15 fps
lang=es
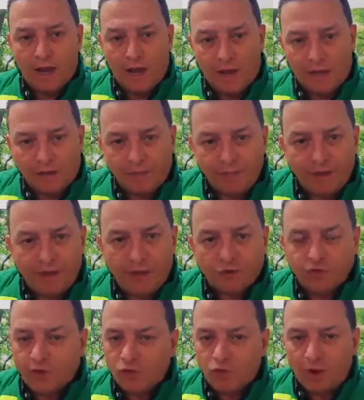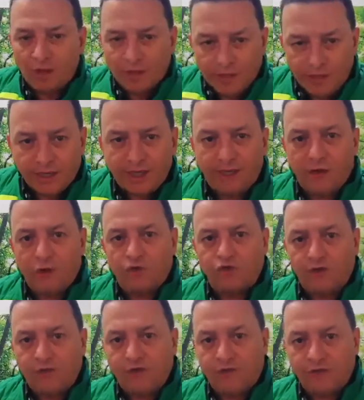agremiados en cualquiera de los
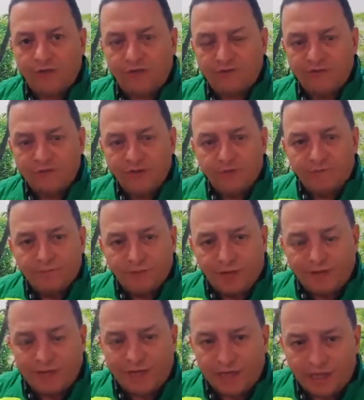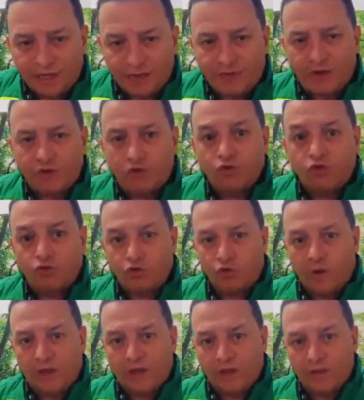ítems que tienen que ver con su
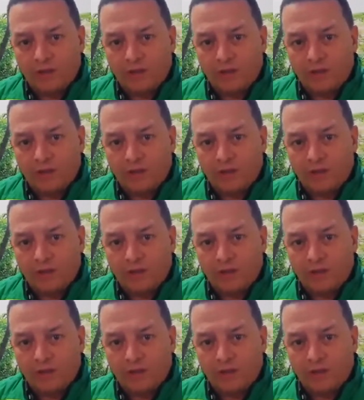cuenca.